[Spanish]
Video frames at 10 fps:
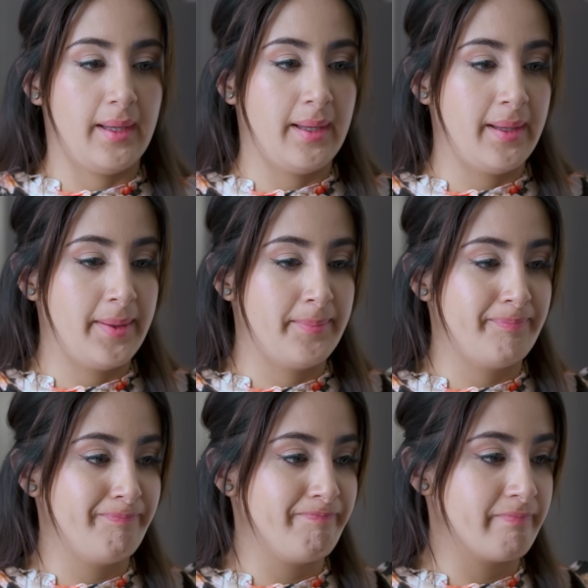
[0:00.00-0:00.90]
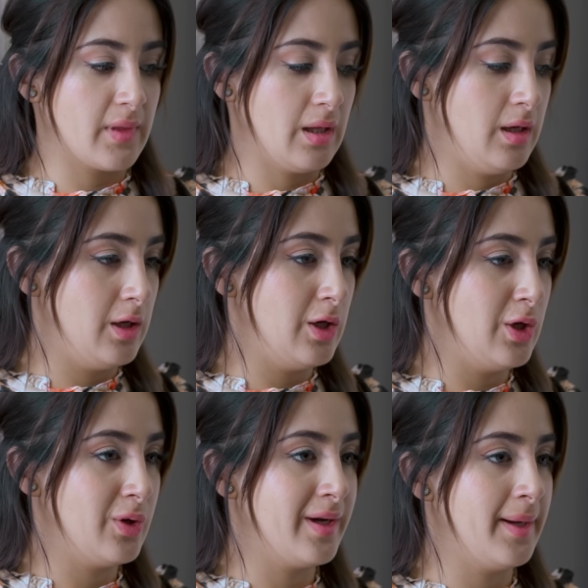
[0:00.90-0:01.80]
Em,
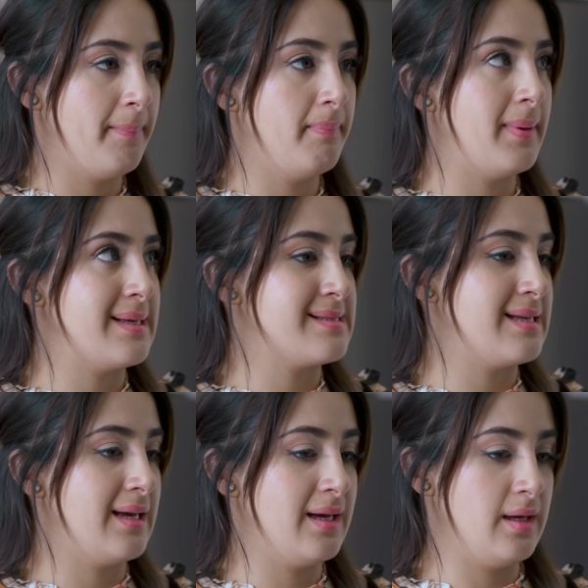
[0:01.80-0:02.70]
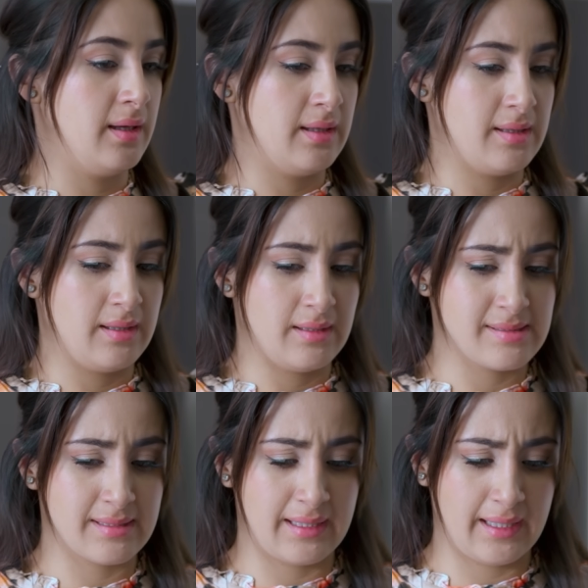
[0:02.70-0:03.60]
lo que pasa
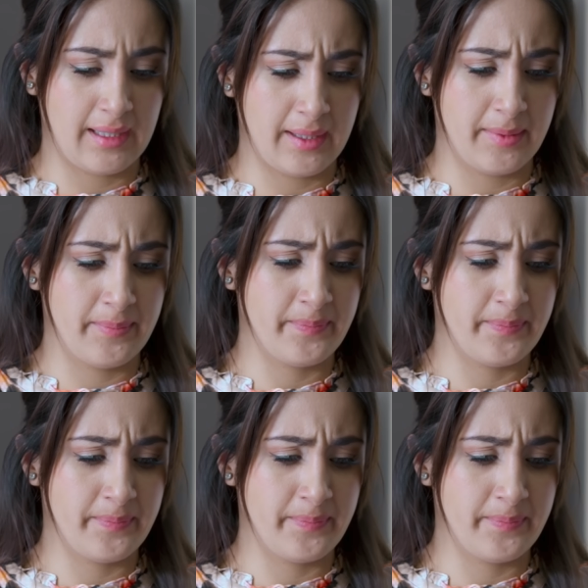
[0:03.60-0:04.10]
es que...